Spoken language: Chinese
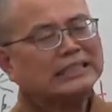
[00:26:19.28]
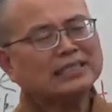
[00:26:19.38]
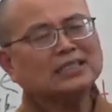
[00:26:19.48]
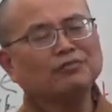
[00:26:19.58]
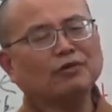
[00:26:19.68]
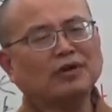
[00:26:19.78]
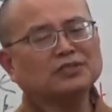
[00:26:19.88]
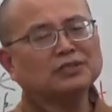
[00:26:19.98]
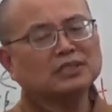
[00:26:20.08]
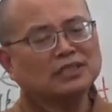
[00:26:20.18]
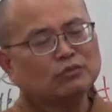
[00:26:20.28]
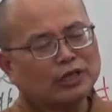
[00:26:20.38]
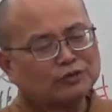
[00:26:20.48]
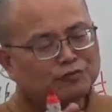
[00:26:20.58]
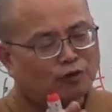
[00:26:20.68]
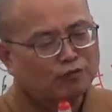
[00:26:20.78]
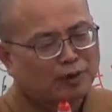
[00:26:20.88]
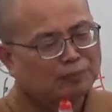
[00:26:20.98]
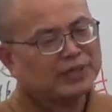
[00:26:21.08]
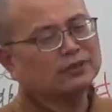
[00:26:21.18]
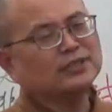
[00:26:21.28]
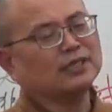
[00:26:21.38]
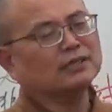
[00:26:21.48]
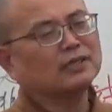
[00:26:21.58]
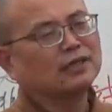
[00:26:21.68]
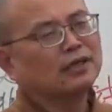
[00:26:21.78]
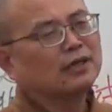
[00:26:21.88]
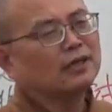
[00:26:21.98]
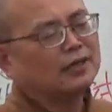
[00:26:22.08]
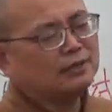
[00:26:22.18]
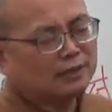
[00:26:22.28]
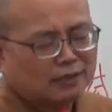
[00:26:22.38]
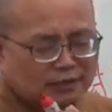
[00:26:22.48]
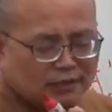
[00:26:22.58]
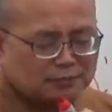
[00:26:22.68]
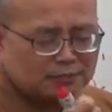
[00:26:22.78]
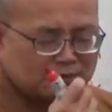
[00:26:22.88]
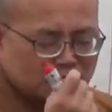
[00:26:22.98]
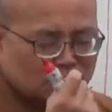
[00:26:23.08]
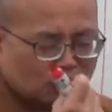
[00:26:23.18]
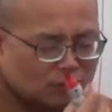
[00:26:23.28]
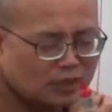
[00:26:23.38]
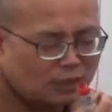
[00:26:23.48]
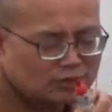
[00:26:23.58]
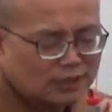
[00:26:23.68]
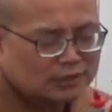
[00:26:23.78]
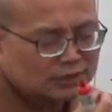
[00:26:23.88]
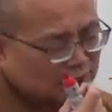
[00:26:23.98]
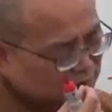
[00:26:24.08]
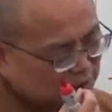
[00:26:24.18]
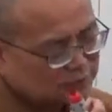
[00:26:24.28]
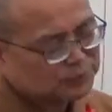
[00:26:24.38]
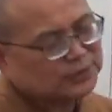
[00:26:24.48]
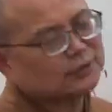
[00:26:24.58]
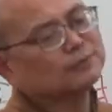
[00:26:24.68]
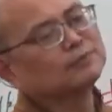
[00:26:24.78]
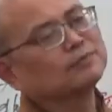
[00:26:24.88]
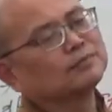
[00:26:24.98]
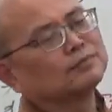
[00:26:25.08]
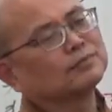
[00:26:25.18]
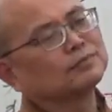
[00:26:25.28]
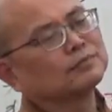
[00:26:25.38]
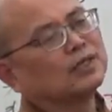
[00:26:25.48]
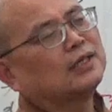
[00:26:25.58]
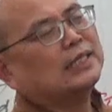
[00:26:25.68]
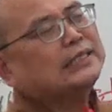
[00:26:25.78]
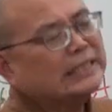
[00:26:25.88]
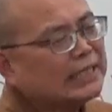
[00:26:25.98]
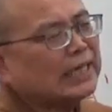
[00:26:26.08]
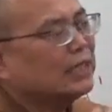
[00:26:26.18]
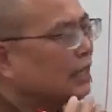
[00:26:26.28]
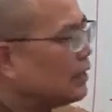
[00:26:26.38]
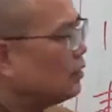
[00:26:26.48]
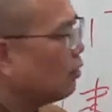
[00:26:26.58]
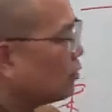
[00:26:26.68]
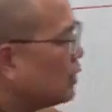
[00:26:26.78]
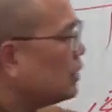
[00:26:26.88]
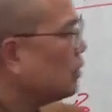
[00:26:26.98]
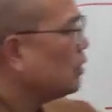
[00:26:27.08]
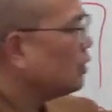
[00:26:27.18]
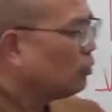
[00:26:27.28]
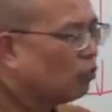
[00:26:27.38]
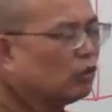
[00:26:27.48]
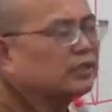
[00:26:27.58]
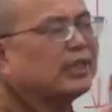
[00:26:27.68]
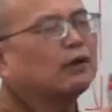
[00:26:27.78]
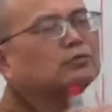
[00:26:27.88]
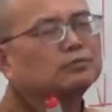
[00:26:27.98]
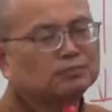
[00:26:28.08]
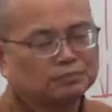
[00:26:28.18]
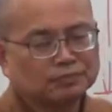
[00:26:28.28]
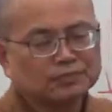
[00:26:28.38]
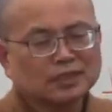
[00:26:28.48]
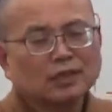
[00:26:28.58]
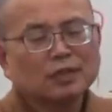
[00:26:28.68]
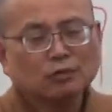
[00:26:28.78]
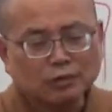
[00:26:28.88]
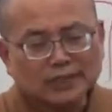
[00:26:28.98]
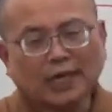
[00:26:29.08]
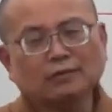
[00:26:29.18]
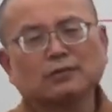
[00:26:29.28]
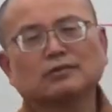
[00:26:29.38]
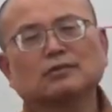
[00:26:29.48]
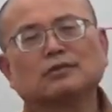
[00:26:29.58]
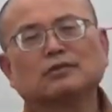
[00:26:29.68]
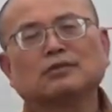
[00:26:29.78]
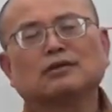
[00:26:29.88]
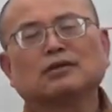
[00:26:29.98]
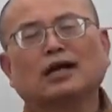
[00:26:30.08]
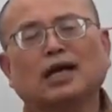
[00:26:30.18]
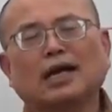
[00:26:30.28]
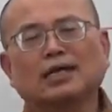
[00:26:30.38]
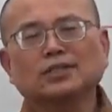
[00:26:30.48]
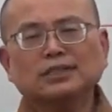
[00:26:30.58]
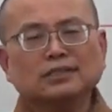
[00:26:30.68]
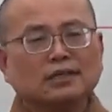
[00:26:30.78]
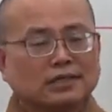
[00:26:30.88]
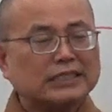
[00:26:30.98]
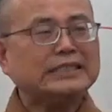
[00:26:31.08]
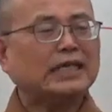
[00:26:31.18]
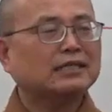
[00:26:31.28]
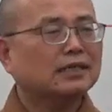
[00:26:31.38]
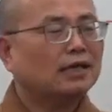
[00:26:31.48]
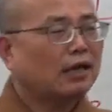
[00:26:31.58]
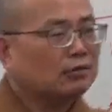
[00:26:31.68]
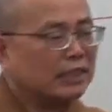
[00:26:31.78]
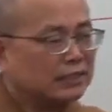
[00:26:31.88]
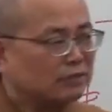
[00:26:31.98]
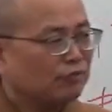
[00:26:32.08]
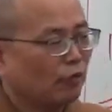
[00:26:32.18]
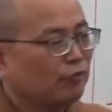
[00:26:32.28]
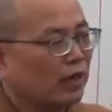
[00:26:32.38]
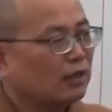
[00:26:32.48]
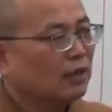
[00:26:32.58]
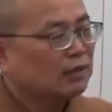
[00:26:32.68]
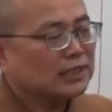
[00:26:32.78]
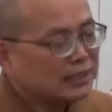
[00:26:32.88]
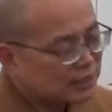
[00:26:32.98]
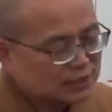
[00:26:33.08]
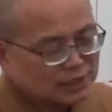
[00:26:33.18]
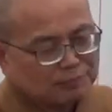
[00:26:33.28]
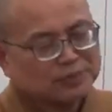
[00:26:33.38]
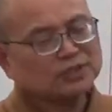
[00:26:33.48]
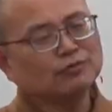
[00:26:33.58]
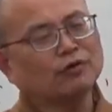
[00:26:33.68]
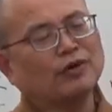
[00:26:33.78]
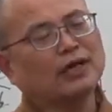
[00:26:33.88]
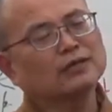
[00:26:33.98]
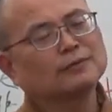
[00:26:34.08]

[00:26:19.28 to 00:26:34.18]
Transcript: 相似佛法就是你对于佛法不了解，你你你说的好像是，但其实不是，那这样很容易混淆，混淆，啊，就是你讲的好像是佛法，但其实它不是佛法。